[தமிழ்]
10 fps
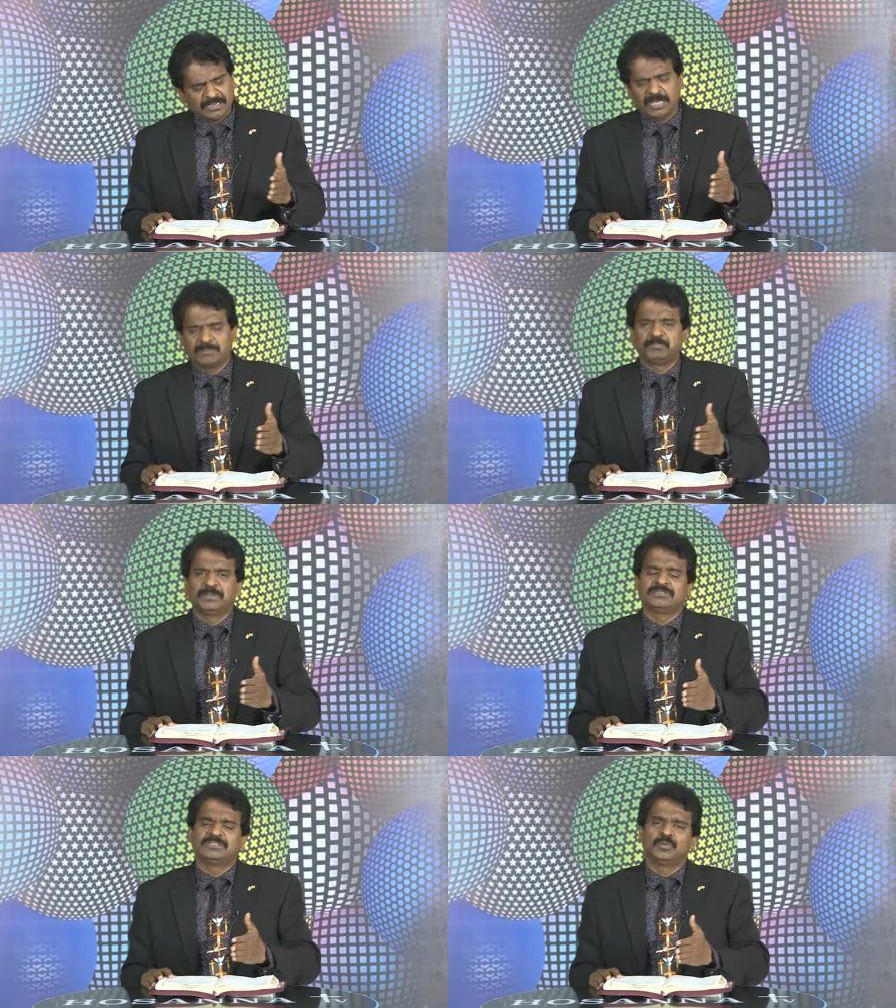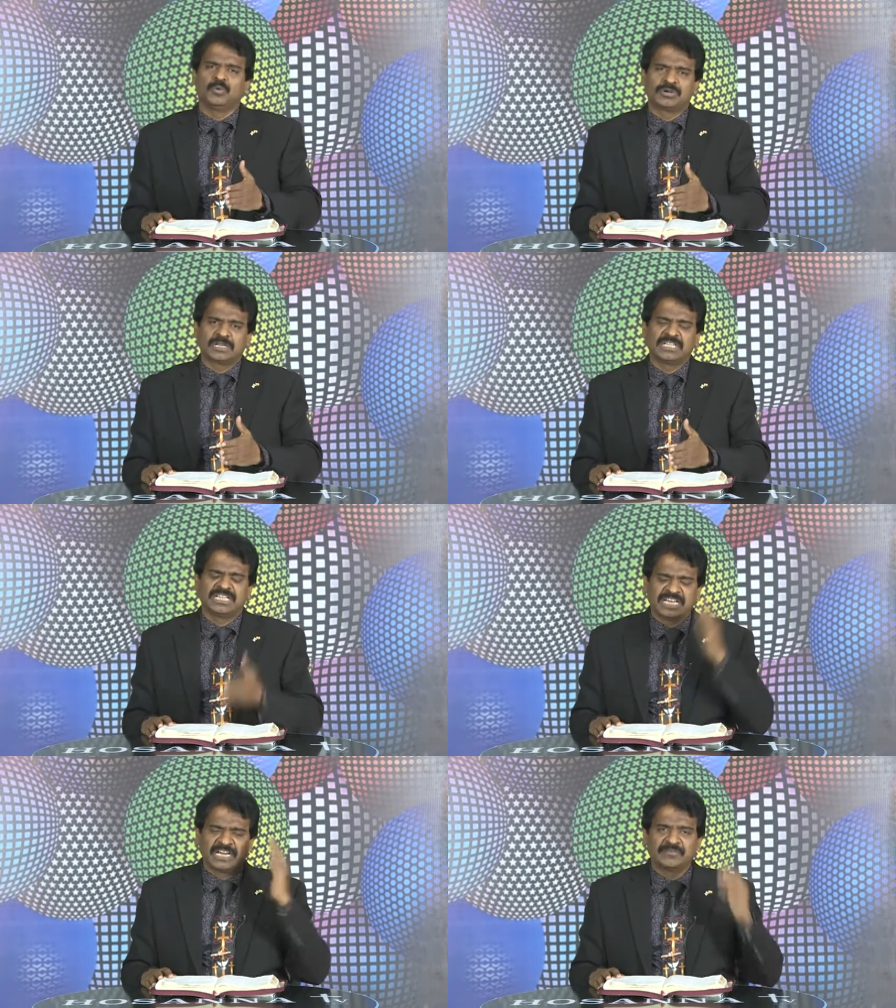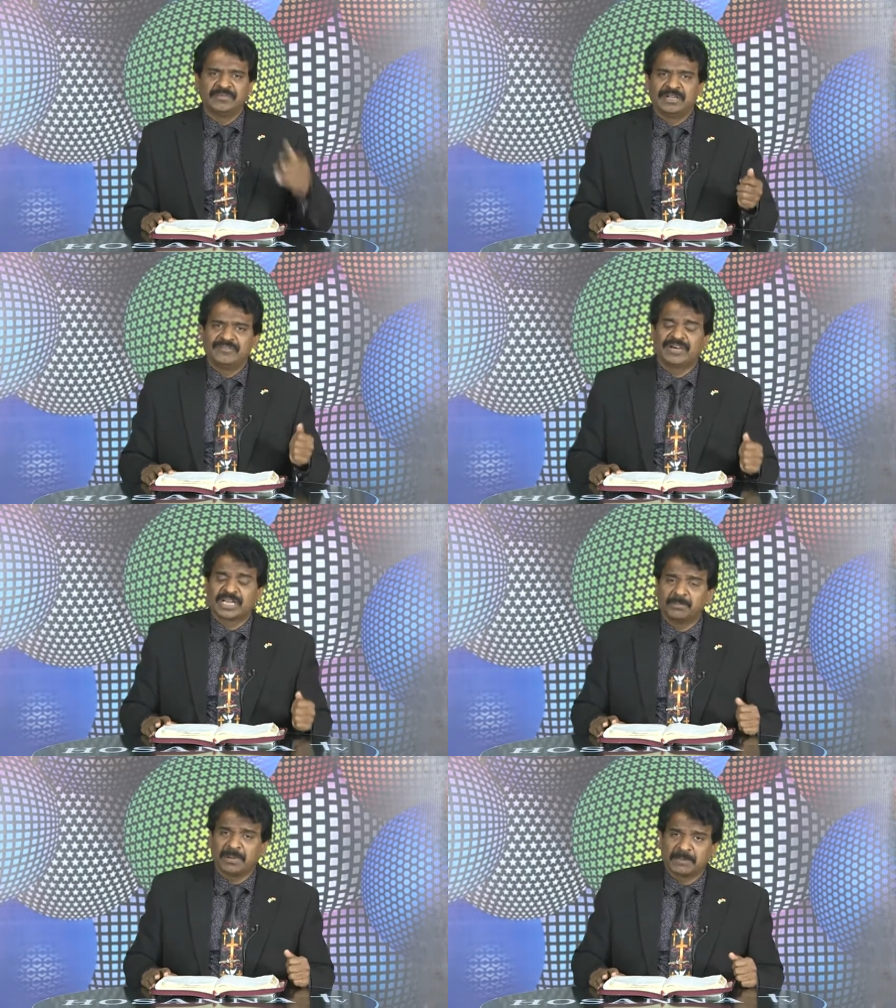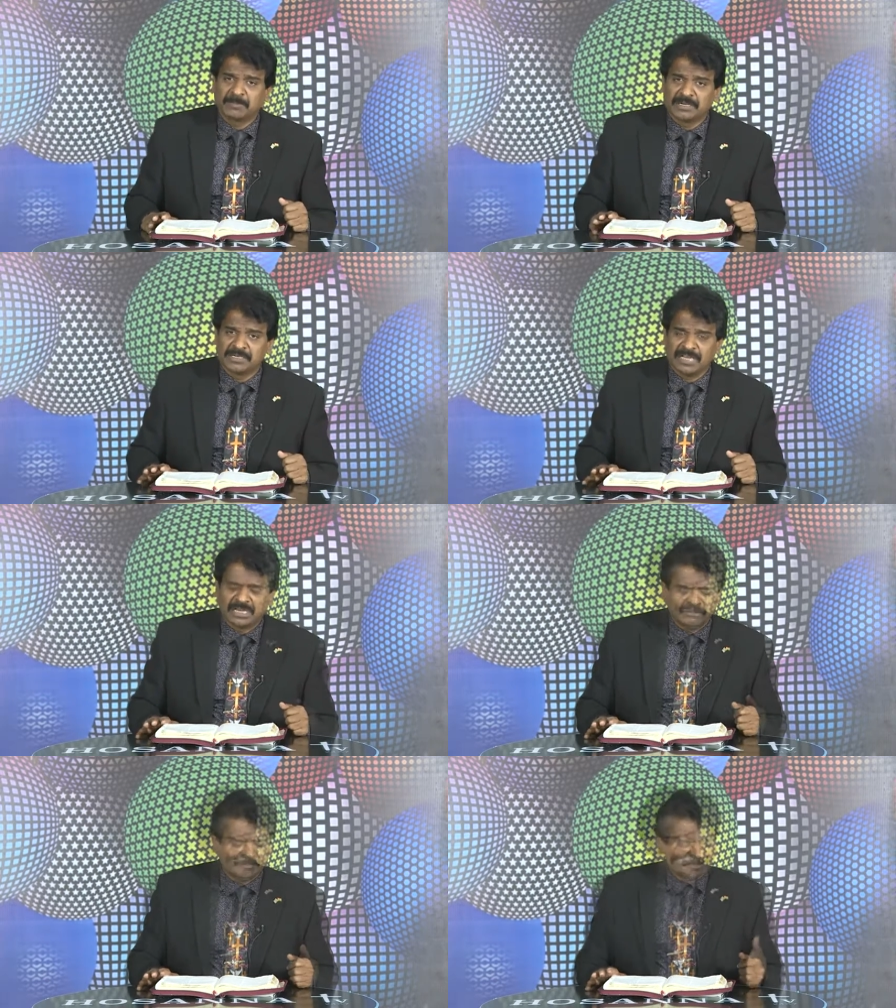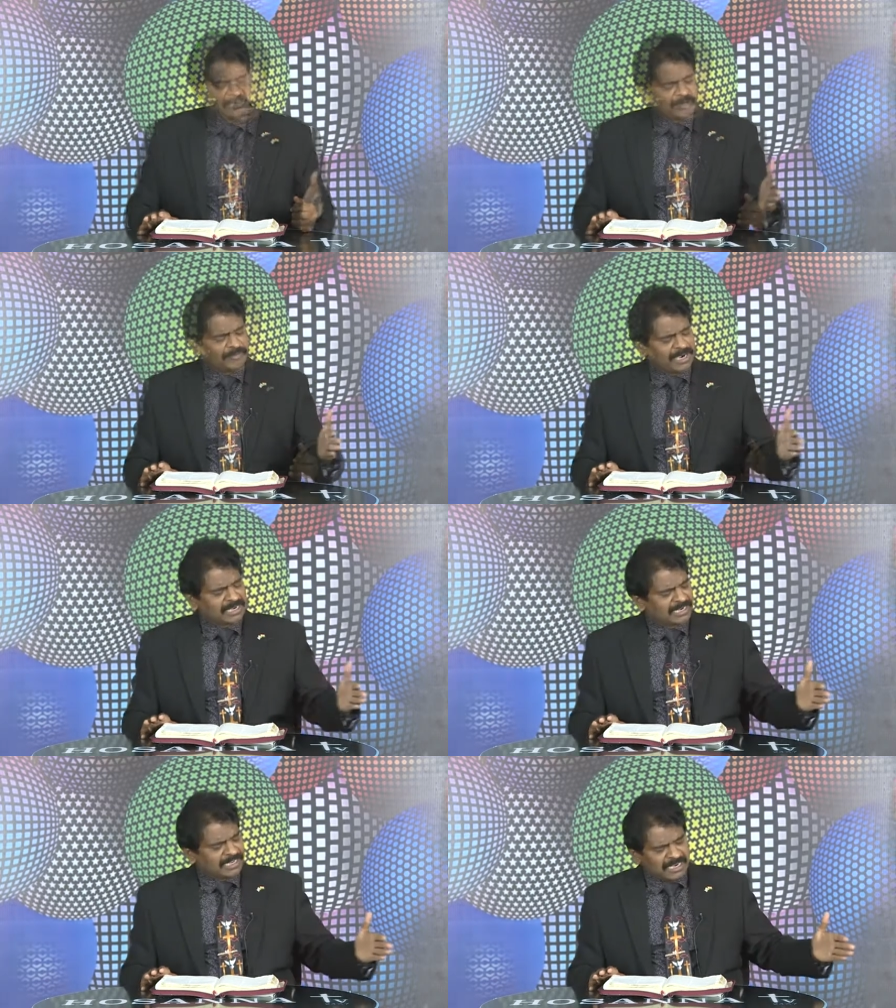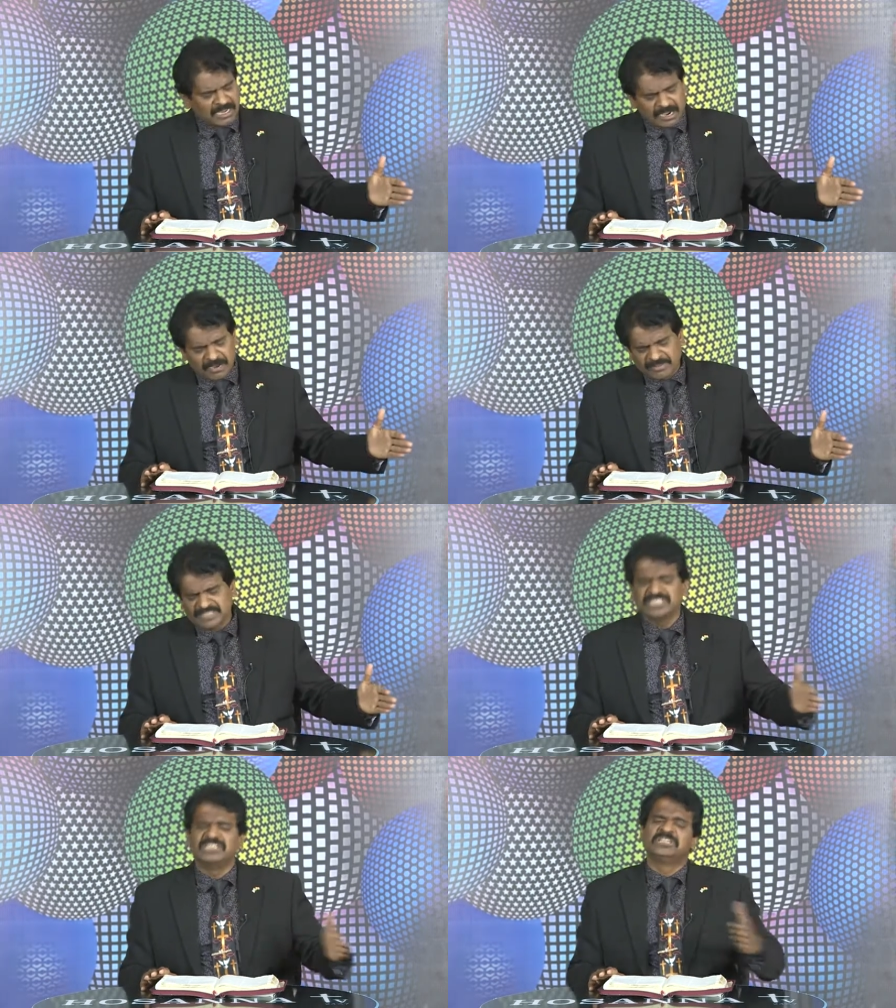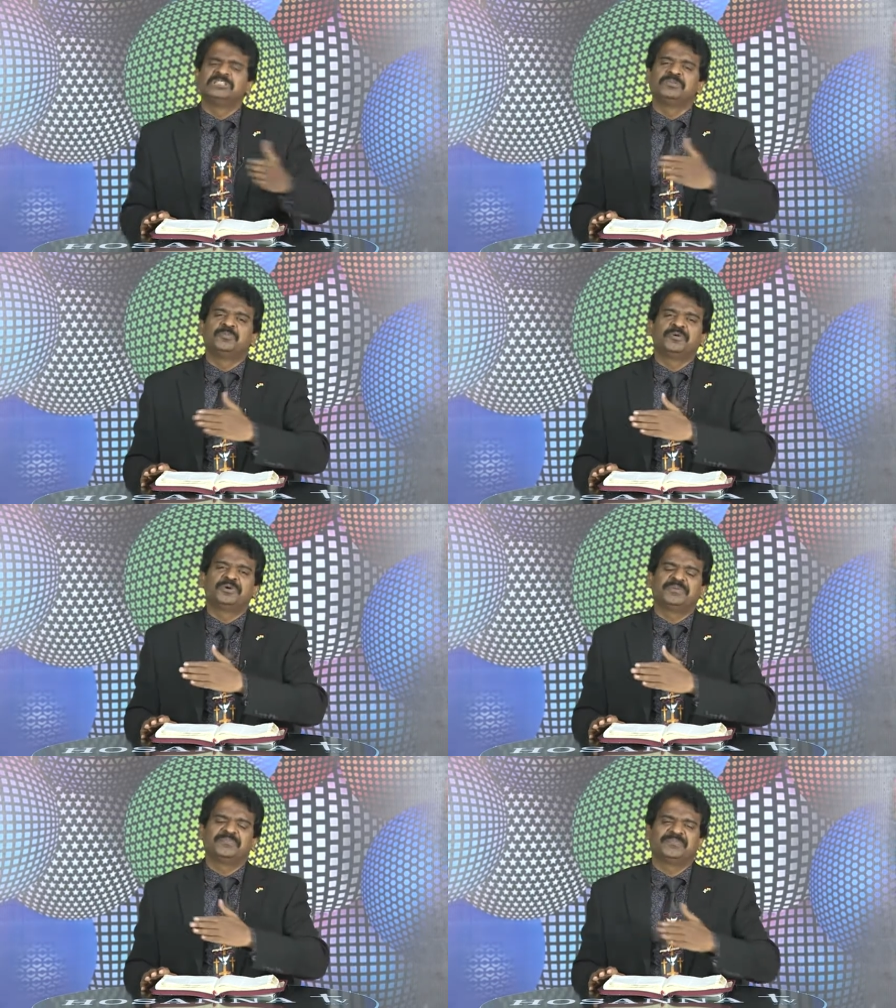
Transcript: நாற்பத்தி ஒன்றாவது அதிகாரம் வரை பார்ப்பில் என்றால் தன்னுடைய வாழ்க்கையில் எல்லாவற்றையும் இழந்து போய்